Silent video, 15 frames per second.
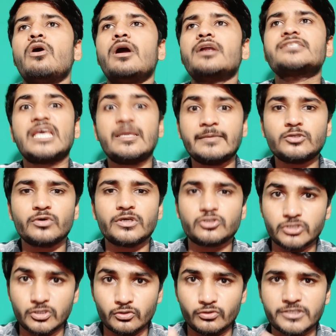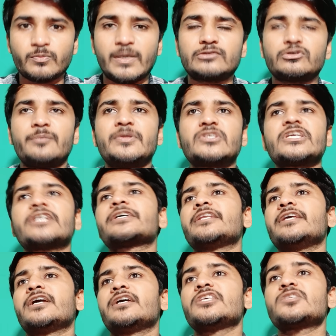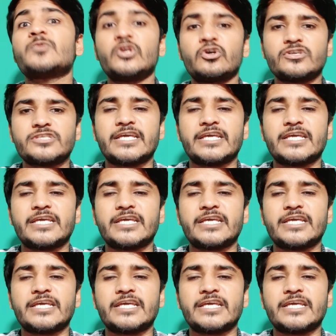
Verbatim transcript: और सहमत होंगे तो जरूर इस बात को अप्रिशिएट करिएगा इस वीडियो को